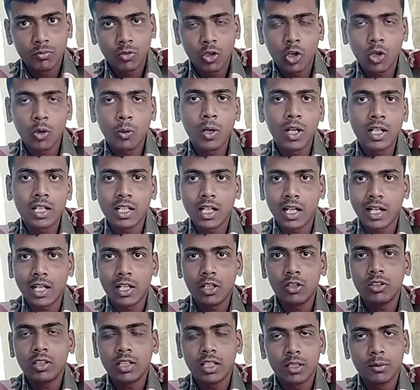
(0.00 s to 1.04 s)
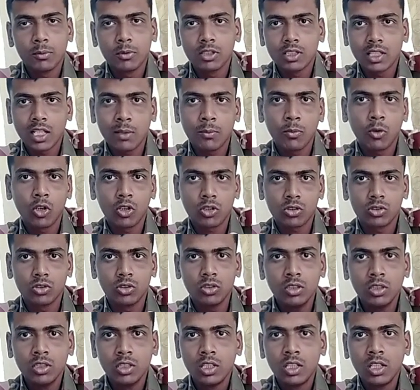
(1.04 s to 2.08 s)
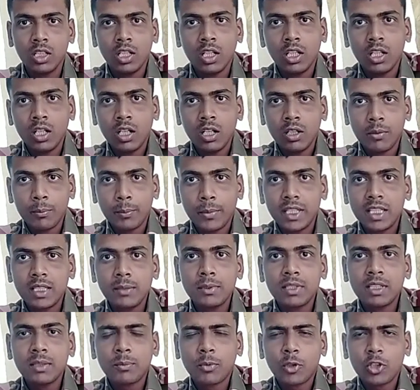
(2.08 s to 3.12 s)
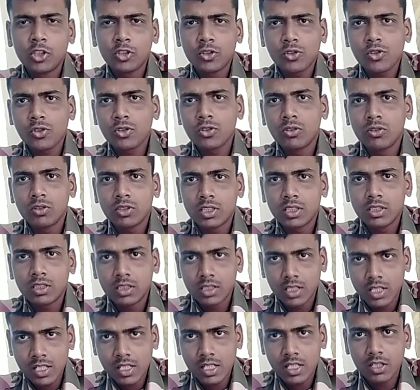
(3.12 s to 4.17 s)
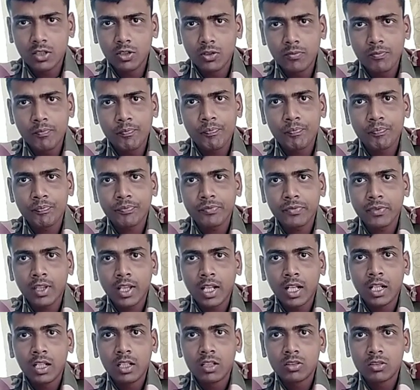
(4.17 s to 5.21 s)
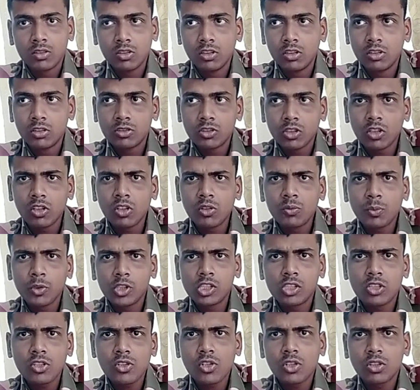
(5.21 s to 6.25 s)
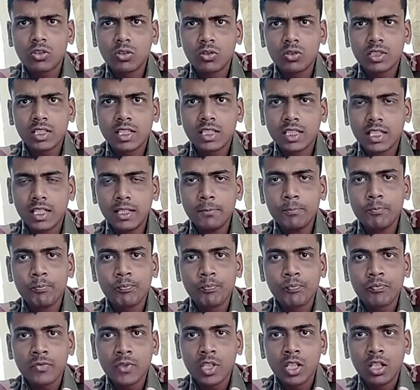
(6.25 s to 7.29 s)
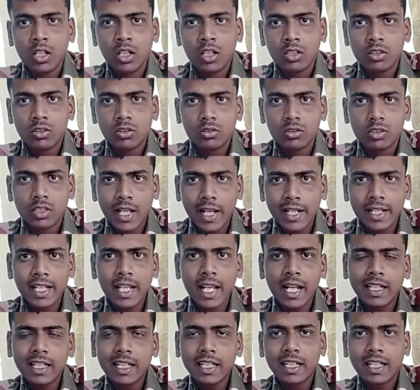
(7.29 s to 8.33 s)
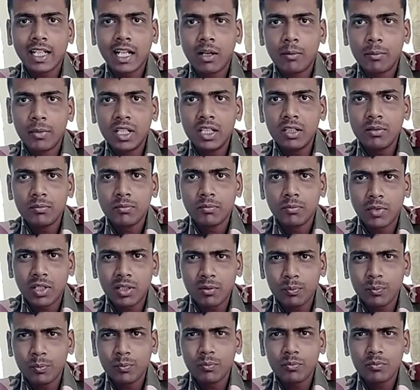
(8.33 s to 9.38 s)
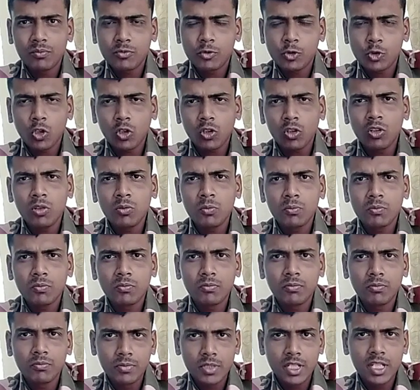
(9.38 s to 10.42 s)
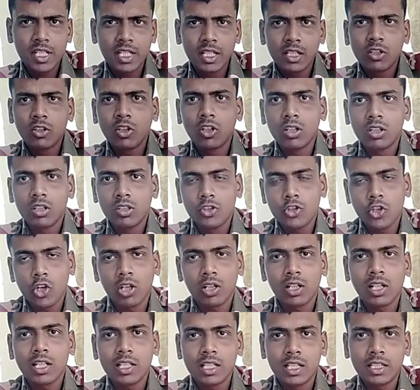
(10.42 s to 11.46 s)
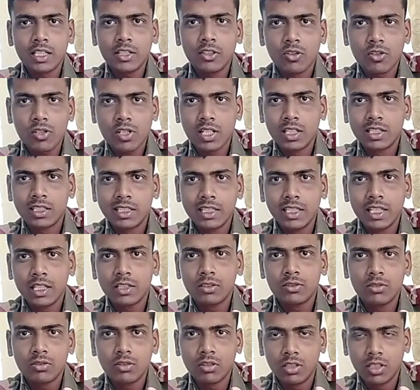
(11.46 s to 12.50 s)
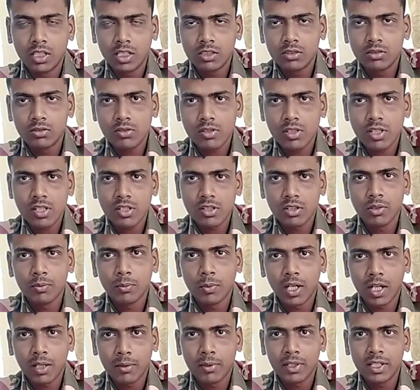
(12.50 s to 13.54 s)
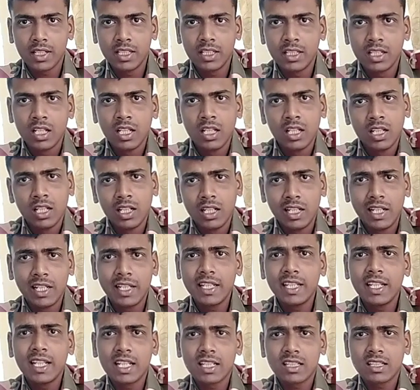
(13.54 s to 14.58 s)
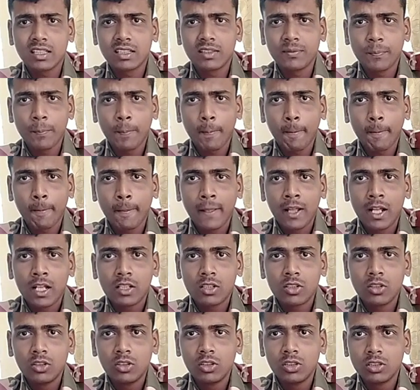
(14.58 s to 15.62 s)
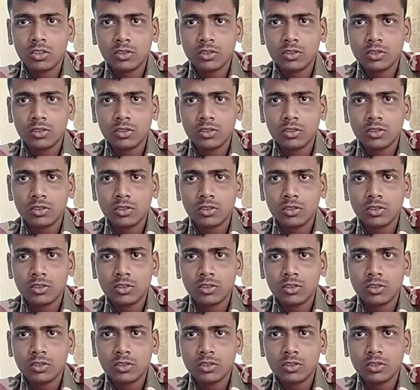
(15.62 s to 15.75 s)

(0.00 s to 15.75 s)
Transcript: ভগবান নারায়ণ এবং তার ভক্ত পৃথিবীতে পরিদর্শন করতে এসেছিল তো যখন পরিদর্শন করতে যায় তো দেখে একটা গ্রামে মানে চরম বিশৃঙ্খল ঝগড়াঝাটি অশান্তি এক দুসের সঙ্গে মারামারি লেগেই আছে তো